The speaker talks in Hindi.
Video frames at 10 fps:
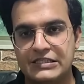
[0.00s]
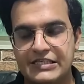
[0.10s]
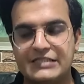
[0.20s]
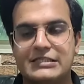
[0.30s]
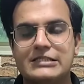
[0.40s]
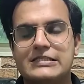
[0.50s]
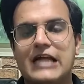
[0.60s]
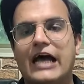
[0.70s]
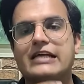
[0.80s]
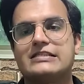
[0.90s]
जस्टिस
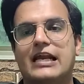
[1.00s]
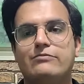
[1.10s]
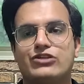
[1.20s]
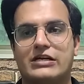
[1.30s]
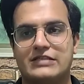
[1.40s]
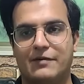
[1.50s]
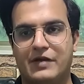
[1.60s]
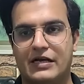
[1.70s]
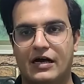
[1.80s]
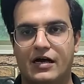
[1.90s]
तारिक सलीम शेख
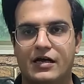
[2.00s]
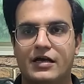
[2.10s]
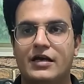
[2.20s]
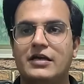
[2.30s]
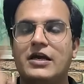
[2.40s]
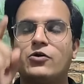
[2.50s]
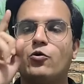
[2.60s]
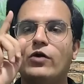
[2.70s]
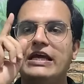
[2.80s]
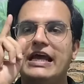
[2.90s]
साहब ने कहा कि
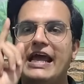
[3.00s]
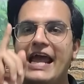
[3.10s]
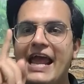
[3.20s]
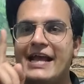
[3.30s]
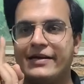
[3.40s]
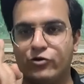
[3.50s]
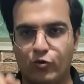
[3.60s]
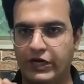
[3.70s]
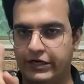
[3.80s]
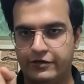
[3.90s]
कोई एक
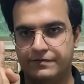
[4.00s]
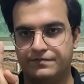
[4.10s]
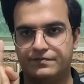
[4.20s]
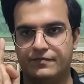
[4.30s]
ट्वीट